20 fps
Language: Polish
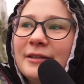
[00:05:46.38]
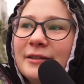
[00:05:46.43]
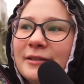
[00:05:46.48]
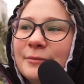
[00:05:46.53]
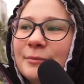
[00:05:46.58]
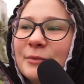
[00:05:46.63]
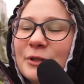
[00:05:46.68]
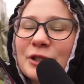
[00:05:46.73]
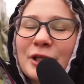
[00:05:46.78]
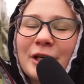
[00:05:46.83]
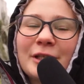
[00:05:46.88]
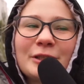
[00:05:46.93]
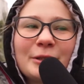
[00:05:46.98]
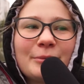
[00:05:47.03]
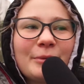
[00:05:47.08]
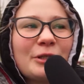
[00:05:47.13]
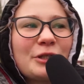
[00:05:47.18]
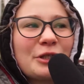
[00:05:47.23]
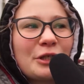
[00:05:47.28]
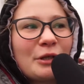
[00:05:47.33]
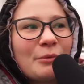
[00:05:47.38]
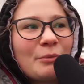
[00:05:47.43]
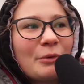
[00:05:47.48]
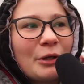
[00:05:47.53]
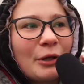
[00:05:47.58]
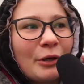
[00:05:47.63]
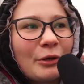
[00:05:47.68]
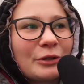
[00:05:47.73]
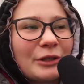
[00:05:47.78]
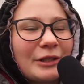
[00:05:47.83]
mieszkańcom naszej
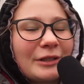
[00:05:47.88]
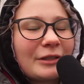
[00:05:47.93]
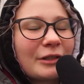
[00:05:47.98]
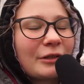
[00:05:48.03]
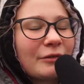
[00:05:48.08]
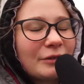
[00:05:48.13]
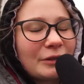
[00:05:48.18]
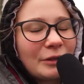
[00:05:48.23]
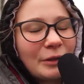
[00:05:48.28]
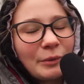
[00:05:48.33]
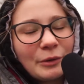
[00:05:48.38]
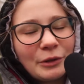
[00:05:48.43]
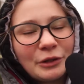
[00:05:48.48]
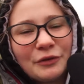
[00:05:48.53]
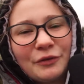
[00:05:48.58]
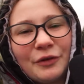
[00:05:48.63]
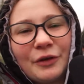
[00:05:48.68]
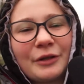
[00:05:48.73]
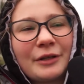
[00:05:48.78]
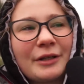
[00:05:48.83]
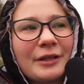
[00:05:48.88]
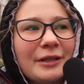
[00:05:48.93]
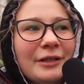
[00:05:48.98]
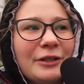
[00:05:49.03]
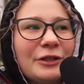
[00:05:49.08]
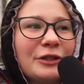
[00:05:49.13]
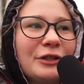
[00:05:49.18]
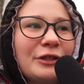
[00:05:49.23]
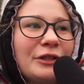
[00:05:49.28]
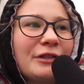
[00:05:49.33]
gminy Osielsko Wesołych Świąt
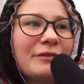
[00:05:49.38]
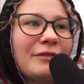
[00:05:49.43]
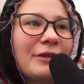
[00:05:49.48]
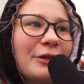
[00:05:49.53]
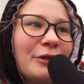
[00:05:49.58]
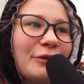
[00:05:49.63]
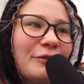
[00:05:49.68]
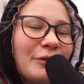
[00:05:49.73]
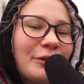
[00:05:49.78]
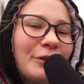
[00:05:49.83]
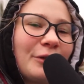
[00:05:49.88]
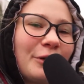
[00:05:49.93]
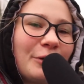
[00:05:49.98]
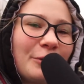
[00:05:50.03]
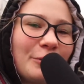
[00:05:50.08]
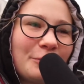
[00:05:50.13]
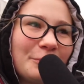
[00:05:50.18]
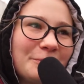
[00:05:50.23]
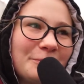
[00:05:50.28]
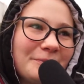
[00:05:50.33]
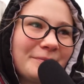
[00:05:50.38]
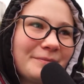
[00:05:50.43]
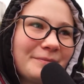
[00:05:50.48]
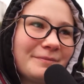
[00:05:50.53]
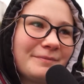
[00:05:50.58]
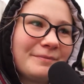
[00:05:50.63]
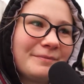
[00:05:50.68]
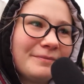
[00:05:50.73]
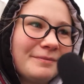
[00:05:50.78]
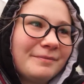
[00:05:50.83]
i szczęśliwego Nowego Roku.
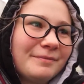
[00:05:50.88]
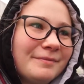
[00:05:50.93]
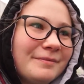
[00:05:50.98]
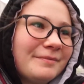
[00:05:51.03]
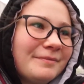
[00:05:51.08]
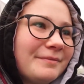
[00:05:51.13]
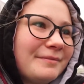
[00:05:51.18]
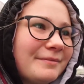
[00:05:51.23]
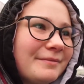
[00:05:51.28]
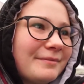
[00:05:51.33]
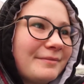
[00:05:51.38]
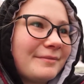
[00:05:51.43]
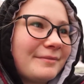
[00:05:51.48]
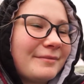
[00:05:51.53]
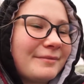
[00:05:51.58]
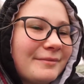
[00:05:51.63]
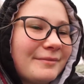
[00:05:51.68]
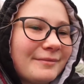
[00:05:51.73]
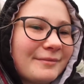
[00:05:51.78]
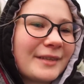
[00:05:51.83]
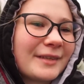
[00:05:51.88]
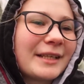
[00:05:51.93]
Dziękuję bardzo.